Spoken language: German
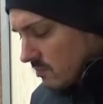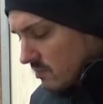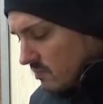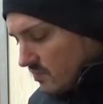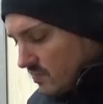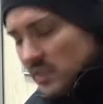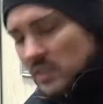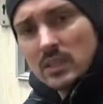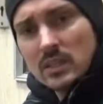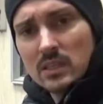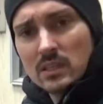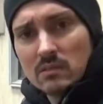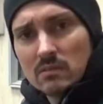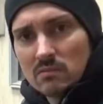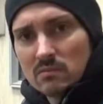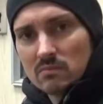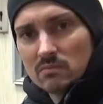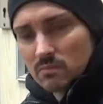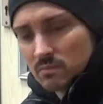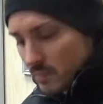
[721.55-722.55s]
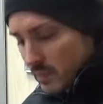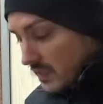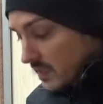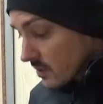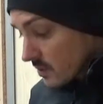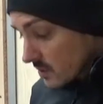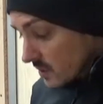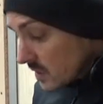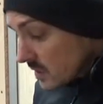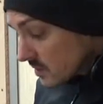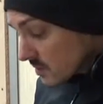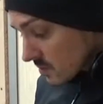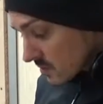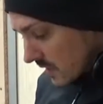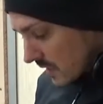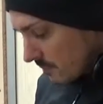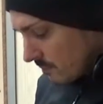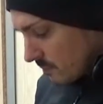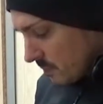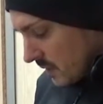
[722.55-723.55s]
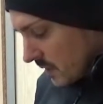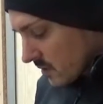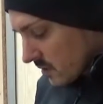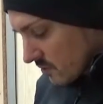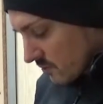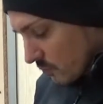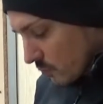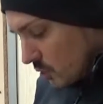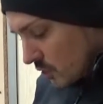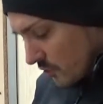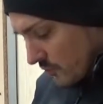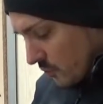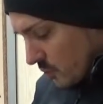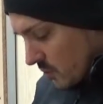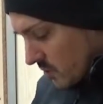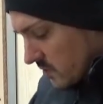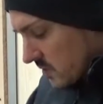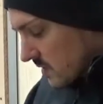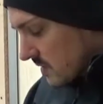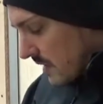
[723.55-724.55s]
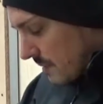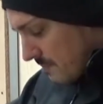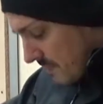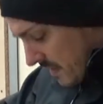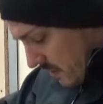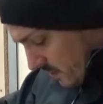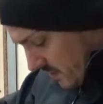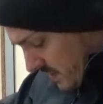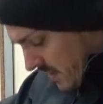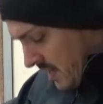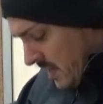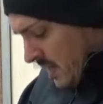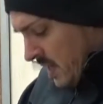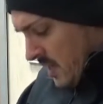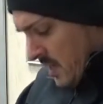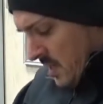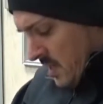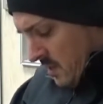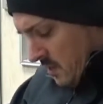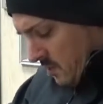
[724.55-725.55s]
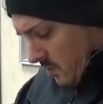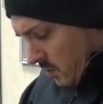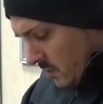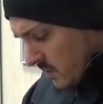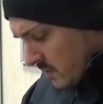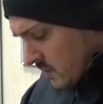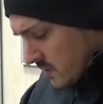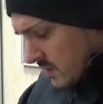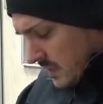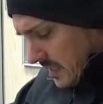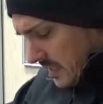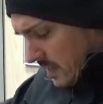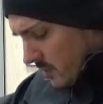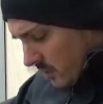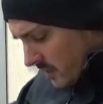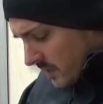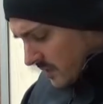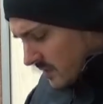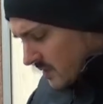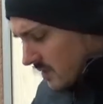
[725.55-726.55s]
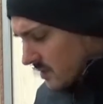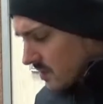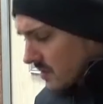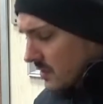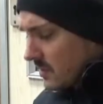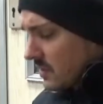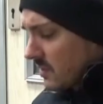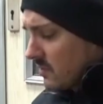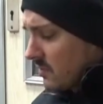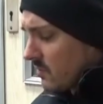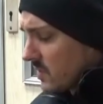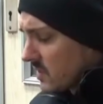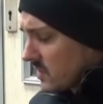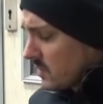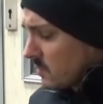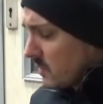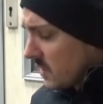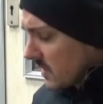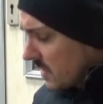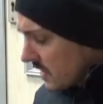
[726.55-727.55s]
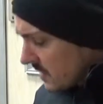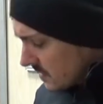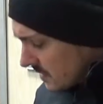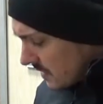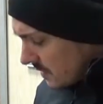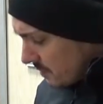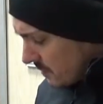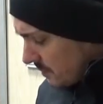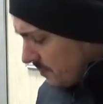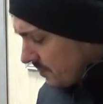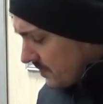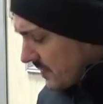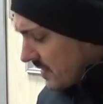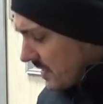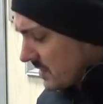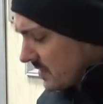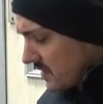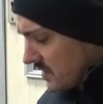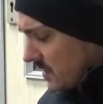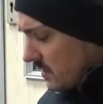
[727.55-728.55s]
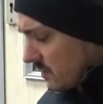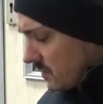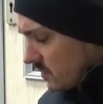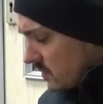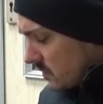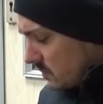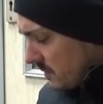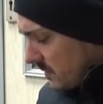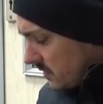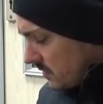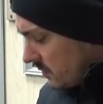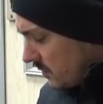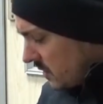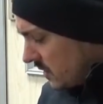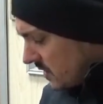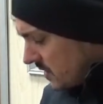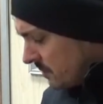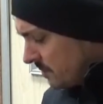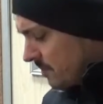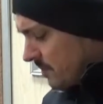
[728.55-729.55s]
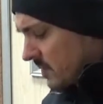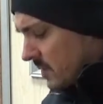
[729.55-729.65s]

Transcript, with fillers: wie Peter und ich zusammen Peters Wunschfokus zusammenbauen. Und genau hier ist das drin, was ich mir gedacht habe. Das ist etwas, was Peter wollte.